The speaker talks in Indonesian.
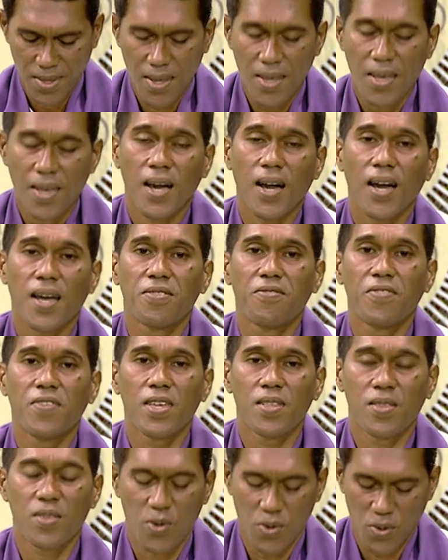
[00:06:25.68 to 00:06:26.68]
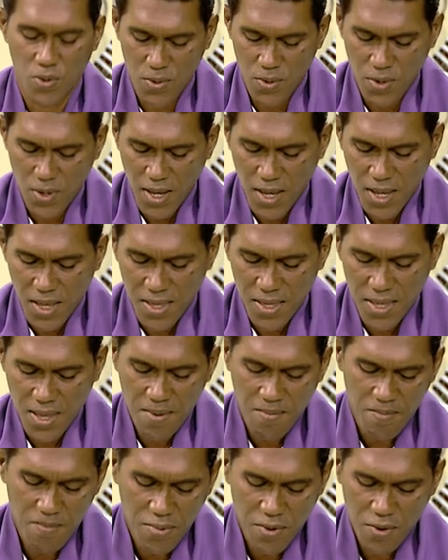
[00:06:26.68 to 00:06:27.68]
adventu
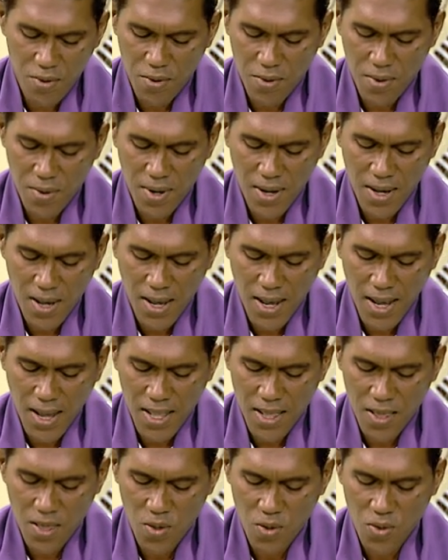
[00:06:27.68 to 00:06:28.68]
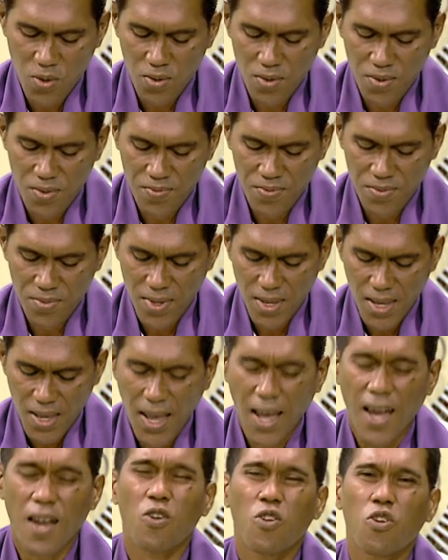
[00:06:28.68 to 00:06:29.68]
tempo atu
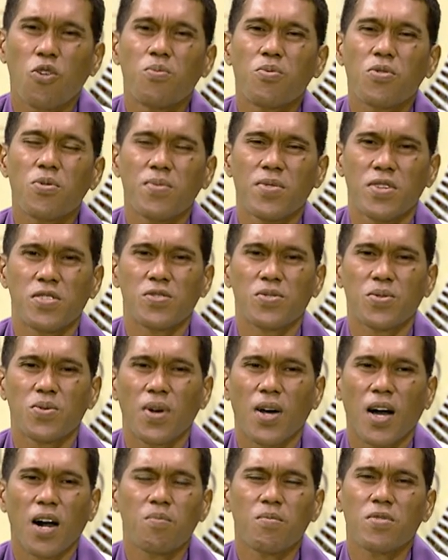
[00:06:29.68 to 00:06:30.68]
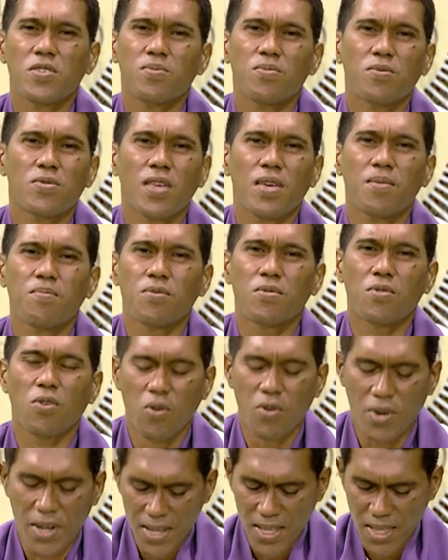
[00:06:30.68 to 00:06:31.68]
hal kompromis au mismo tempo
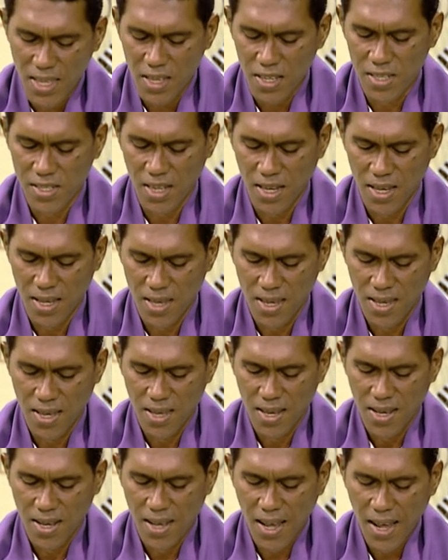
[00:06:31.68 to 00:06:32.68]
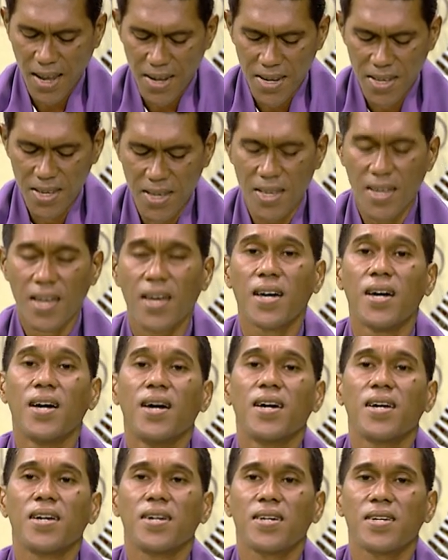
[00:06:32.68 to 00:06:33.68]
konkretiza, hadia
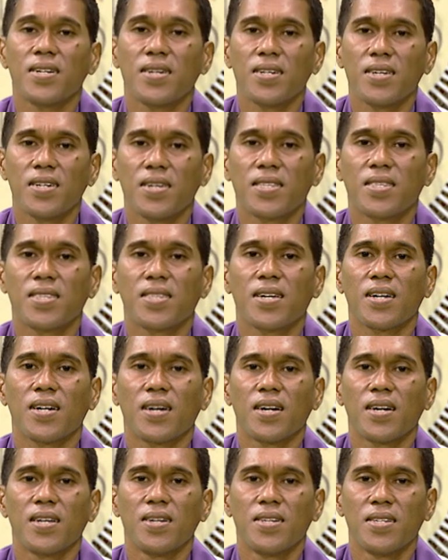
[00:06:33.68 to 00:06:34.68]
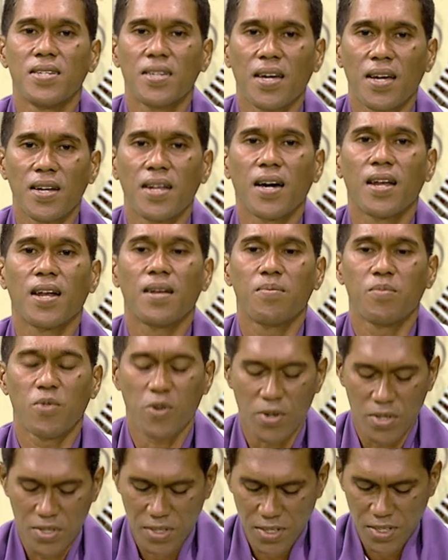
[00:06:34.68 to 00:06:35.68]
ita nya dalan
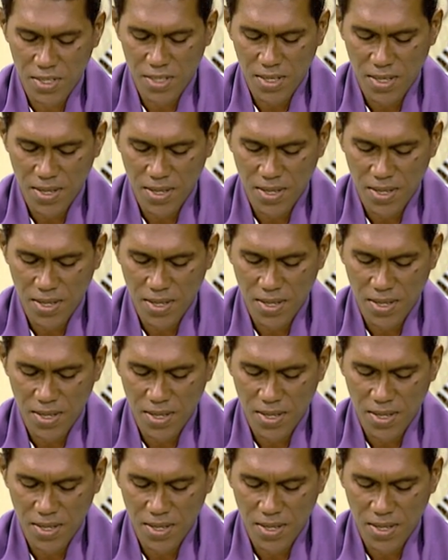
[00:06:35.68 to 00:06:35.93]
moris